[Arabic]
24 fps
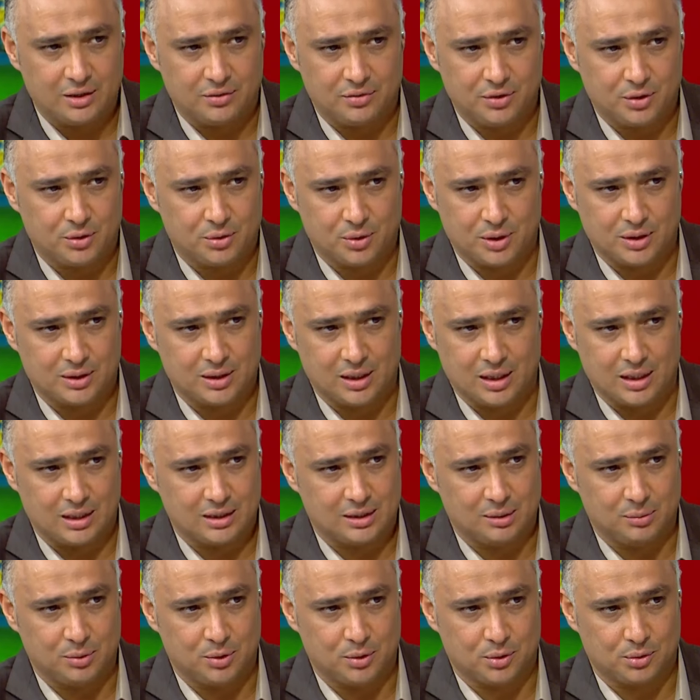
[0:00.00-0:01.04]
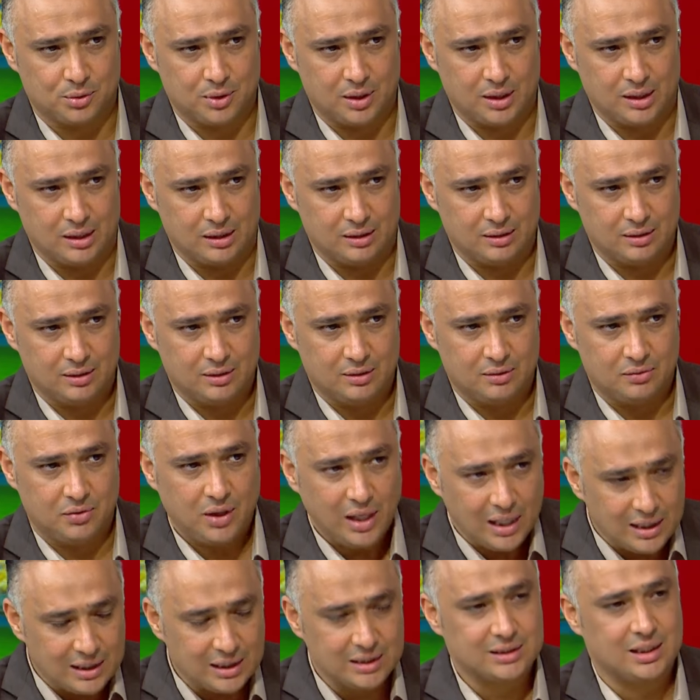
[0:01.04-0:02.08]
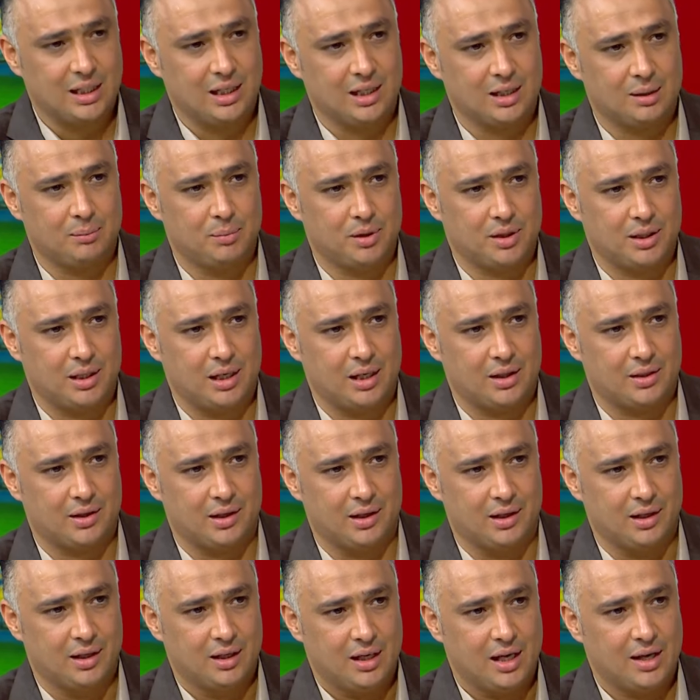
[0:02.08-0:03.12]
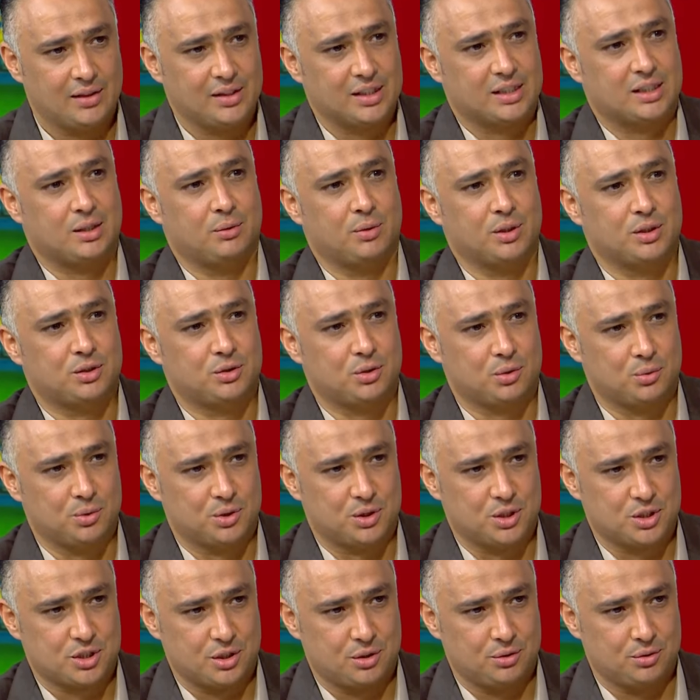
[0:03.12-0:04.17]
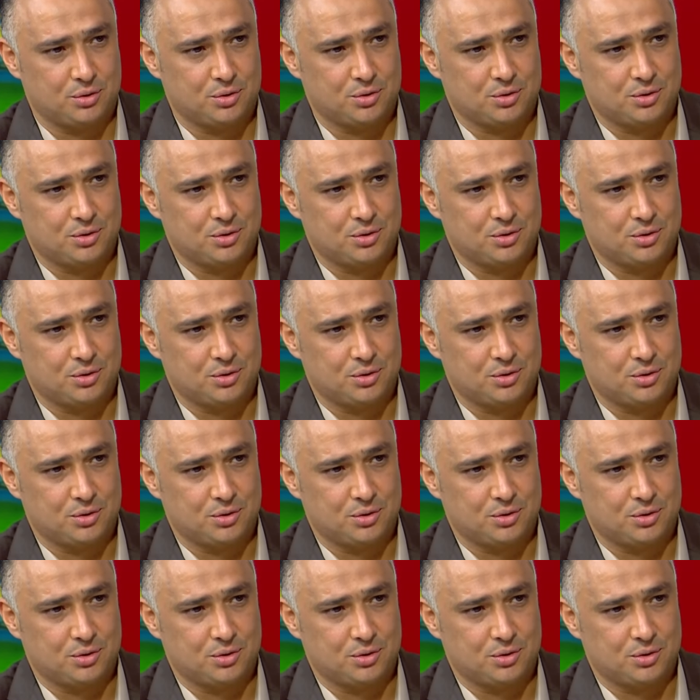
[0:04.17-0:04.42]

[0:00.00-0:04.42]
في كره القدم الاردنيه فهل تستحق مثل هذا هذا التوتر والتشنج